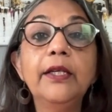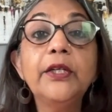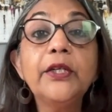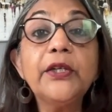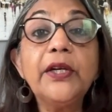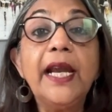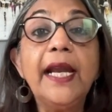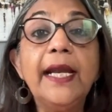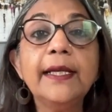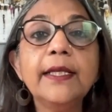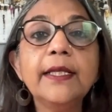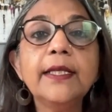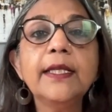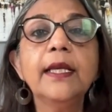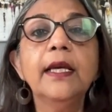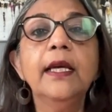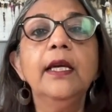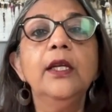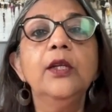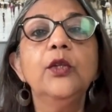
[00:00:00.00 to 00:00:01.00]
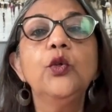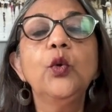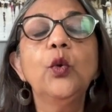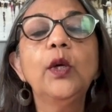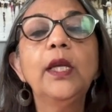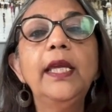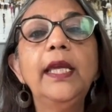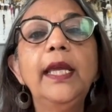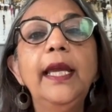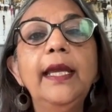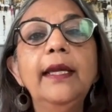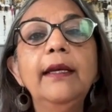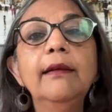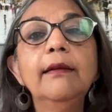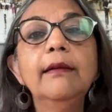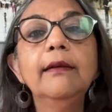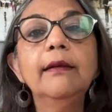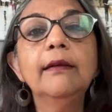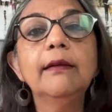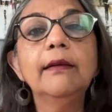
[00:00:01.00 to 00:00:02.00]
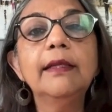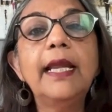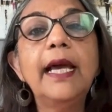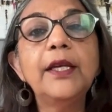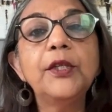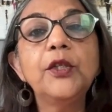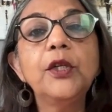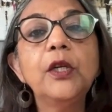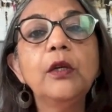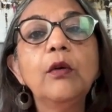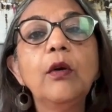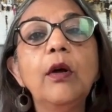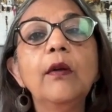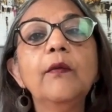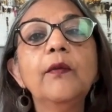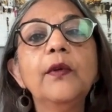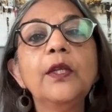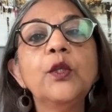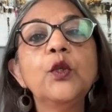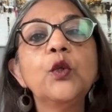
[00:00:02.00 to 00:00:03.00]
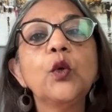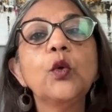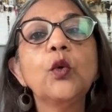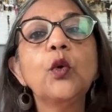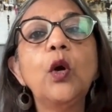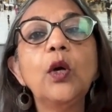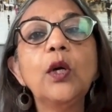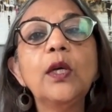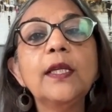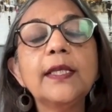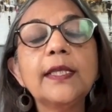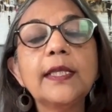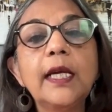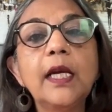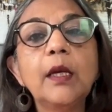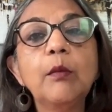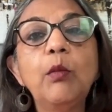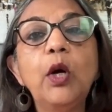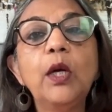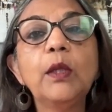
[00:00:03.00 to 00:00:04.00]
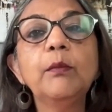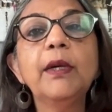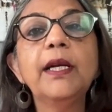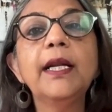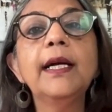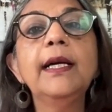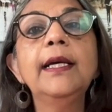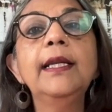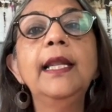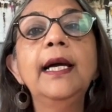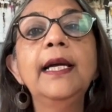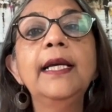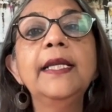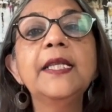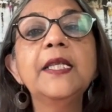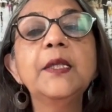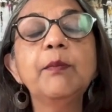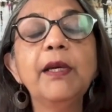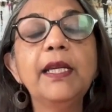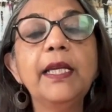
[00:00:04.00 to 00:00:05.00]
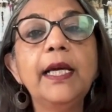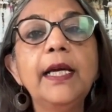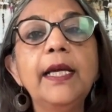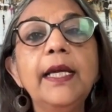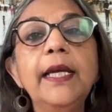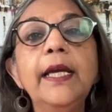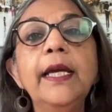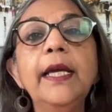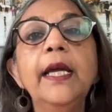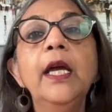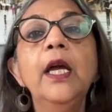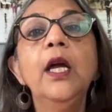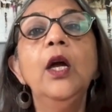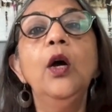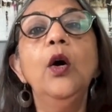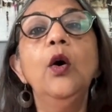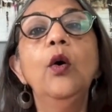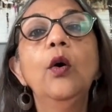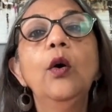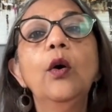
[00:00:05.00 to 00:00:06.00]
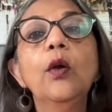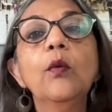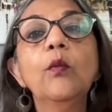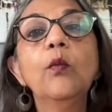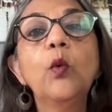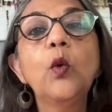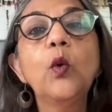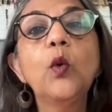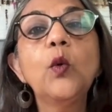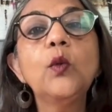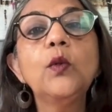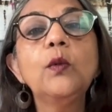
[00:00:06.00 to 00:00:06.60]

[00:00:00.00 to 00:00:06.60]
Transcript: ट्रेंड्स जो कि एक नेशनल uh, कॉन्फ्रेंस और कांग्रेस का एक बहुत बड़ा अलायंस बना है और वो